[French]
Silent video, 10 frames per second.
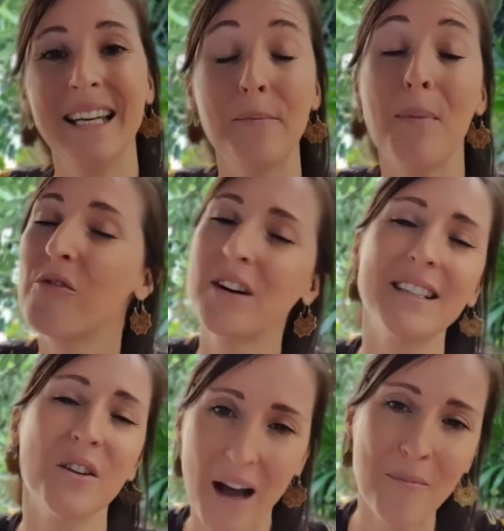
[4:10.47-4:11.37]
Et parfois
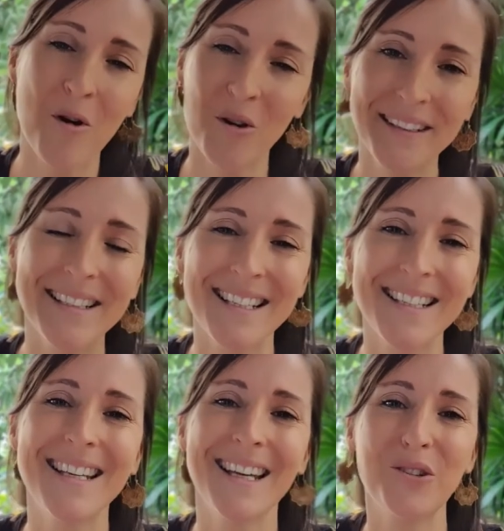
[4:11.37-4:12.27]
c'est vraiment
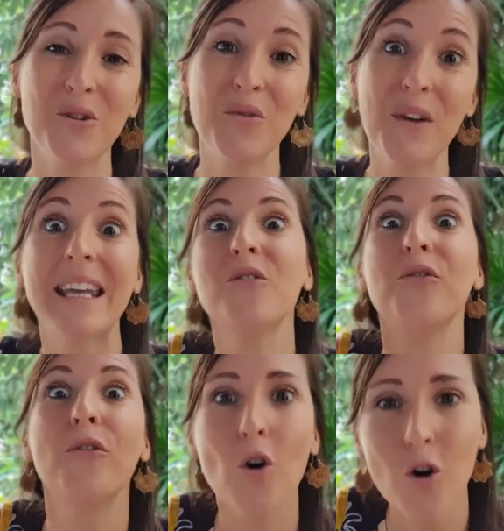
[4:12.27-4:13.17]
nécessaire de le faire, il
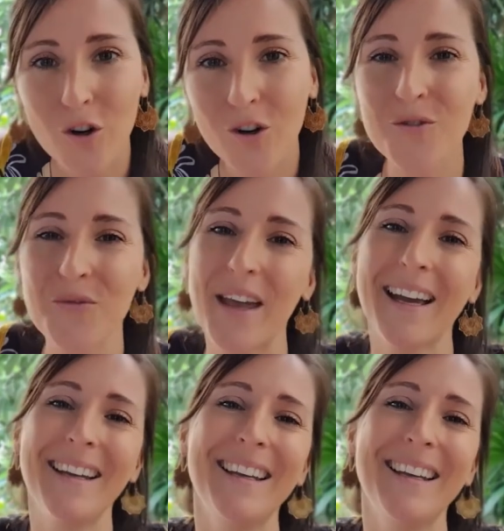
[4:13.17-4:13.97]
faut le faire.